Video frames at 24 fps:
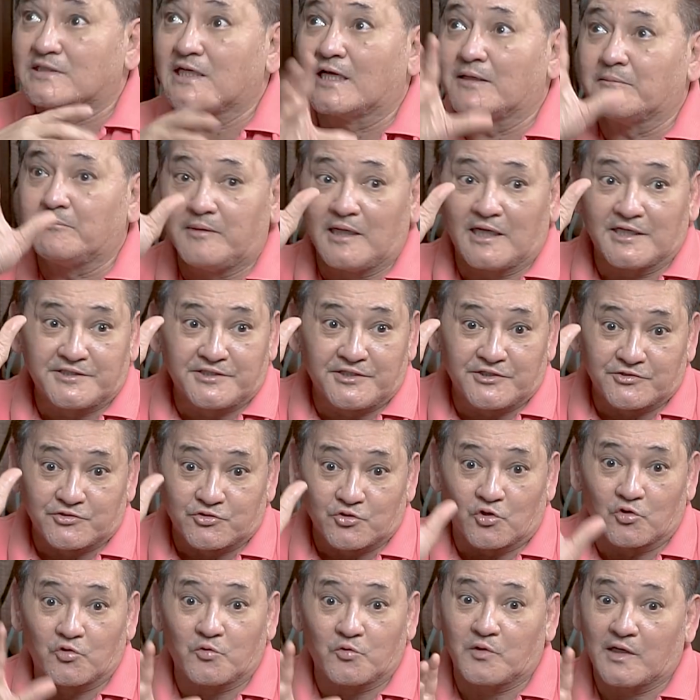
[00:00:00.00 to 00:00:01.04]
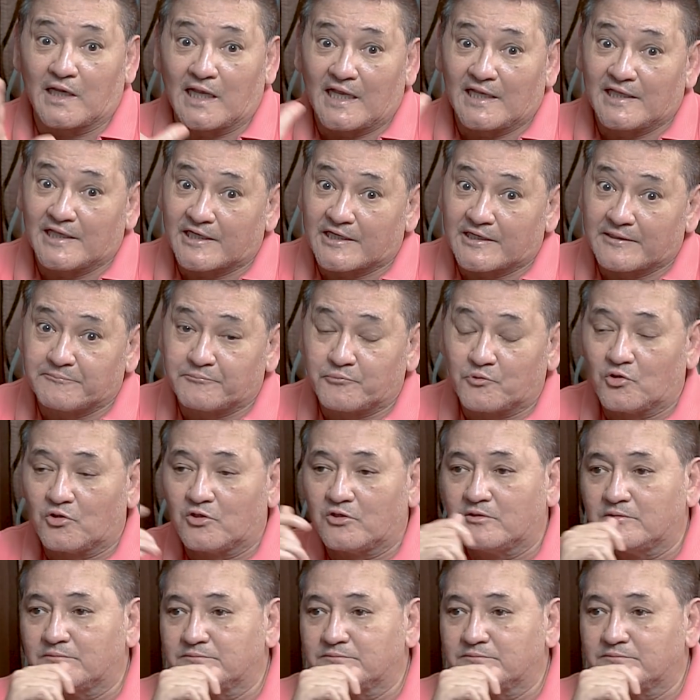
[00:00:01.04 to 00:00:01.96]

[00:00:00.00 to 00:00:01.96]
God bless his soul. Wala na rin po.